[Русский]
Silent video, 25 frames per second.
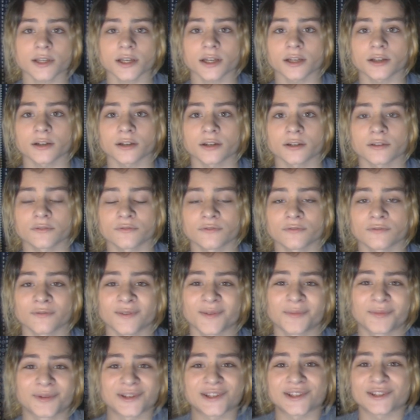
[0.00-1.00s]
деле, в
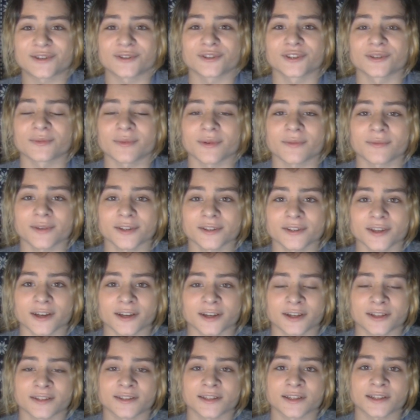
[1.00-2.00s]
определенный момент,
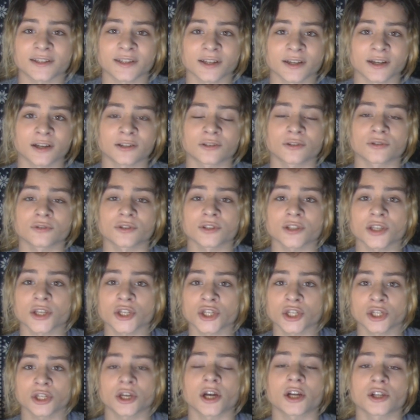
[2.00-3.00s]
как раз тогда, когда у нас
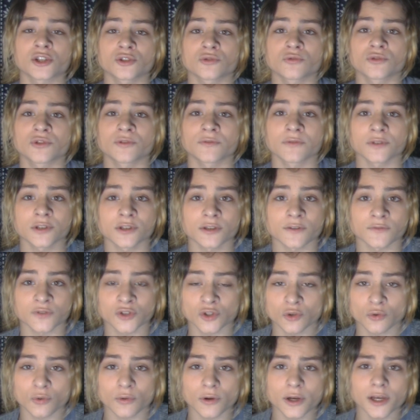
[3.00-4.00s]
начали отшучиваться в
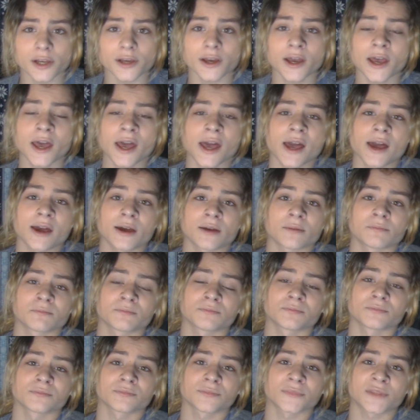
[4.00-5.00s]
школе,
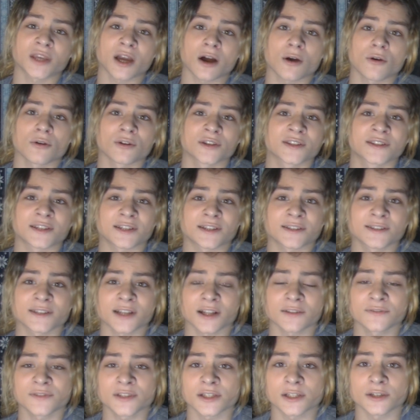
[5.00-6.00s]
я
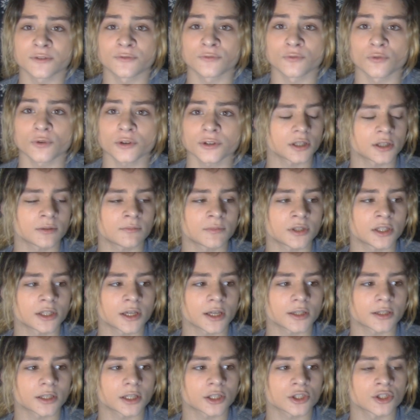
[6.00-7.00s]
залезал в телефон, и
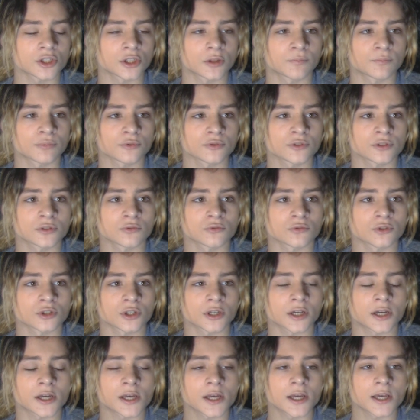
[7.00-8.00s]
меня начало просто
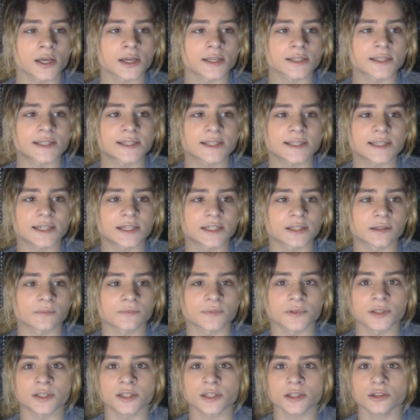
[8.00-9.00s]
уже сильно
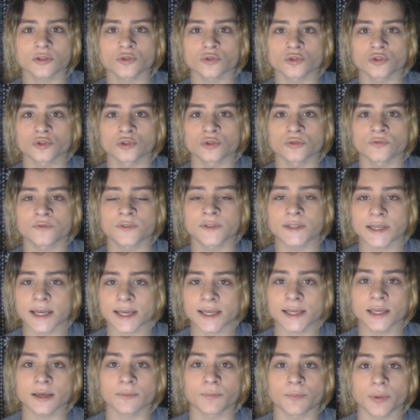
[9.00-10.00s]
бесить то, что и
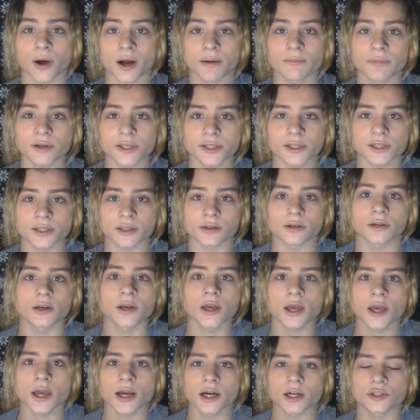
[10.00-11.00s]
всякие паблики,
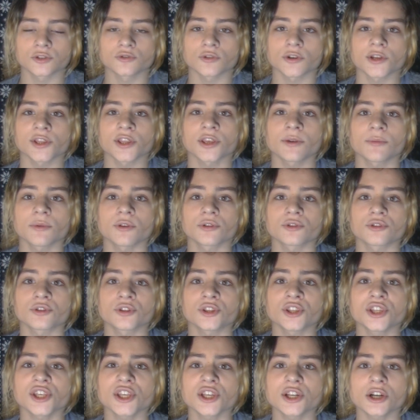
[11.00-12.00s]
которые не имеют
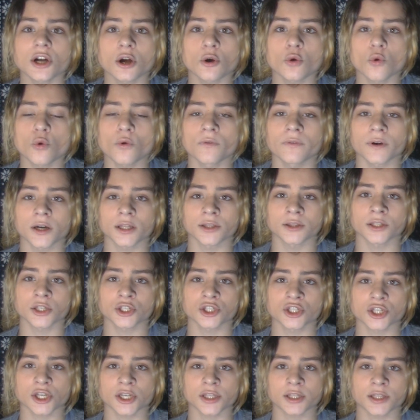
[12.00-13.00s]
никакого
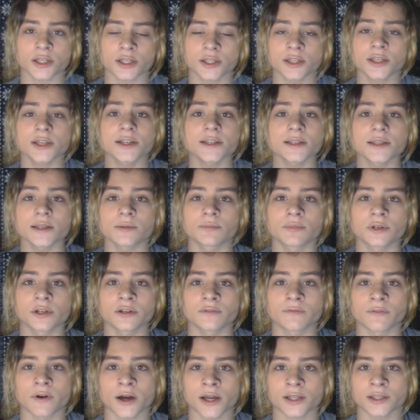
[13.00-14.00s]
отношения ни к
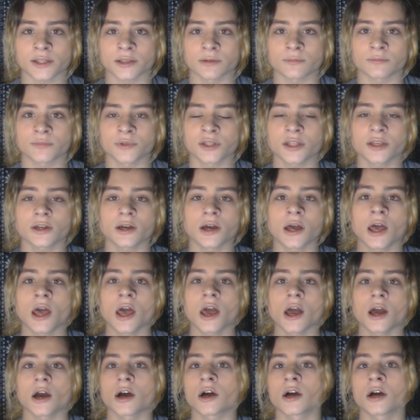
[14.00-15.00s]
заболеваниям, ни
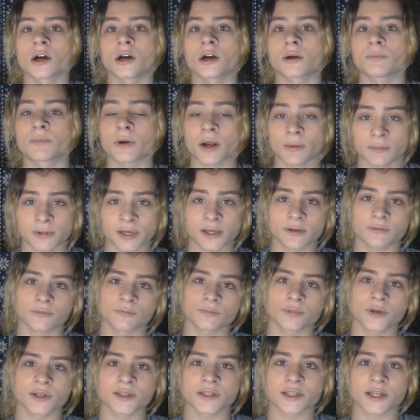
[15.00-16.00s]
э,
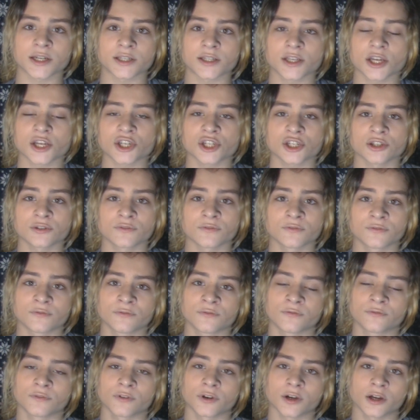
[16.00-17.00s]
проблемам, происходящим
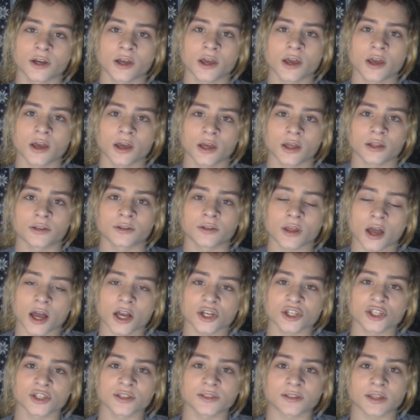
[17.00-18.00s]
в
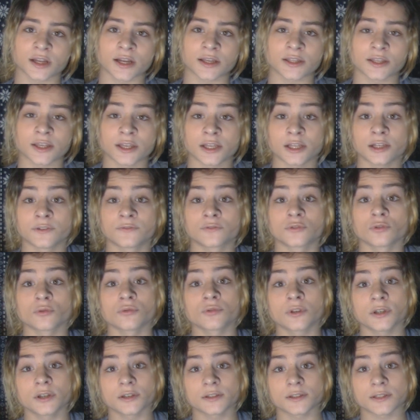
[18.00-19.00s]
нашей стране или в
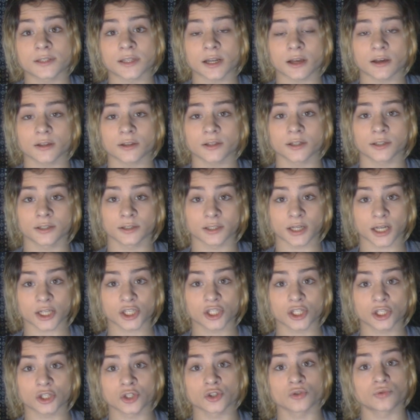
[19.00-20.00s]
других странах
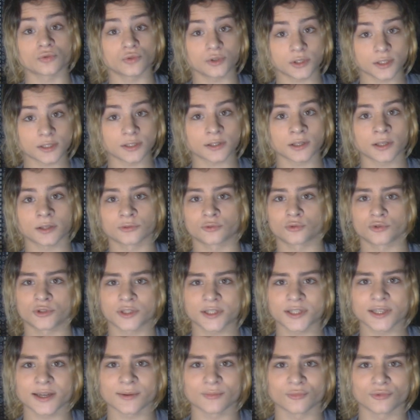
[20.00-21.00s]
начали шутить на эту
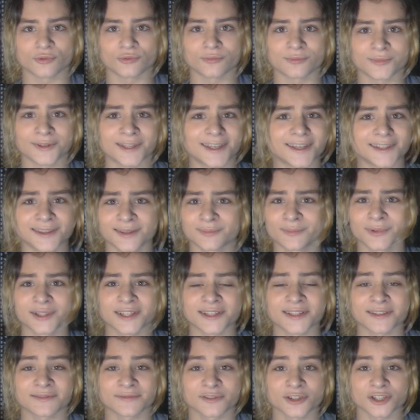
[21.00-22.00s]
тему. Мне это было
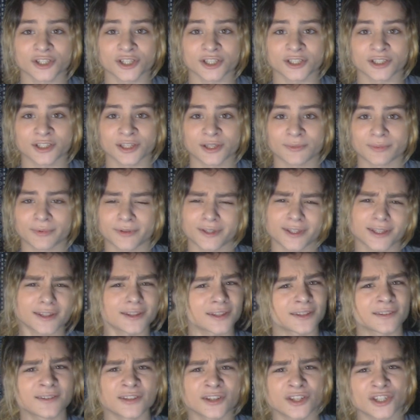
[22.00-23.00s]
совершенно
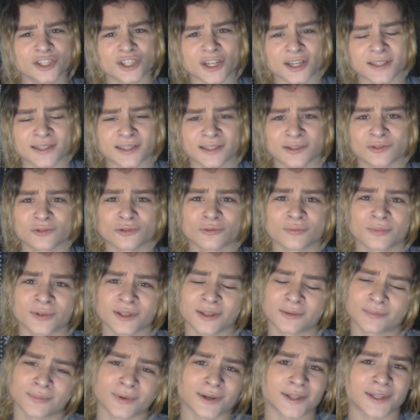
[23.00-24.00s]
непонятно, да и сейчас особо
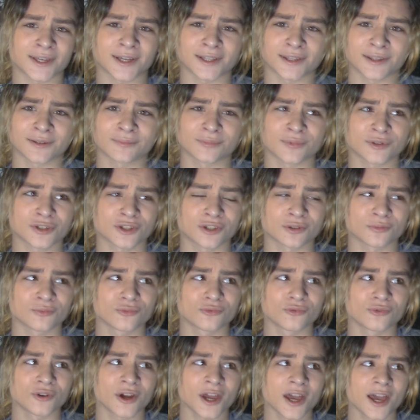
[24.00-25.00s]
непонятно,
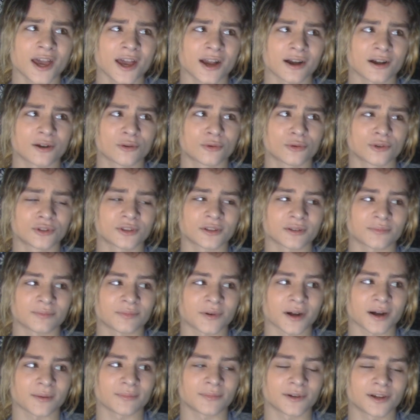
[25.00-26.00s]
почему какой-то
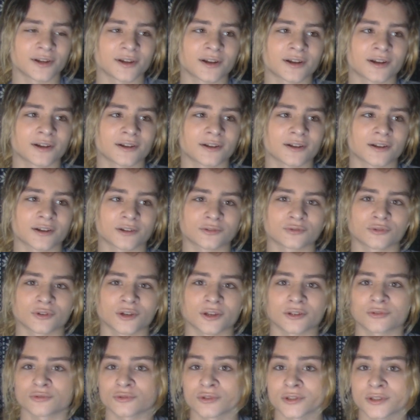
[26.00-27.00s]
паблик, э,
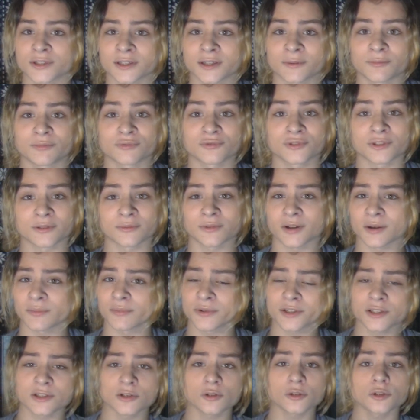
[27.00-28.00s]
который относится, допустим, к
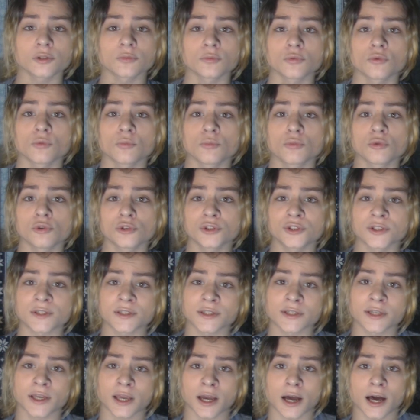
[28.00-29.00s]
определенному
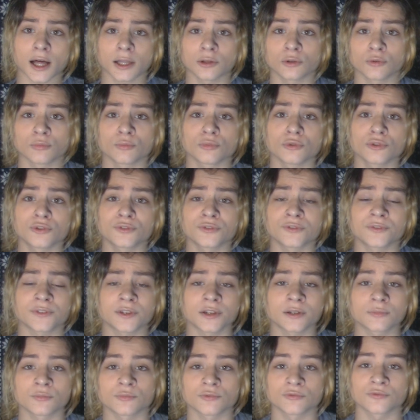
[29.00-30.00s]
мультсериалу,
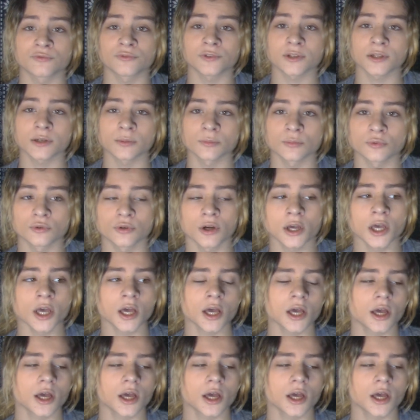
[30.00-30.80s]
мультфильму, фильму,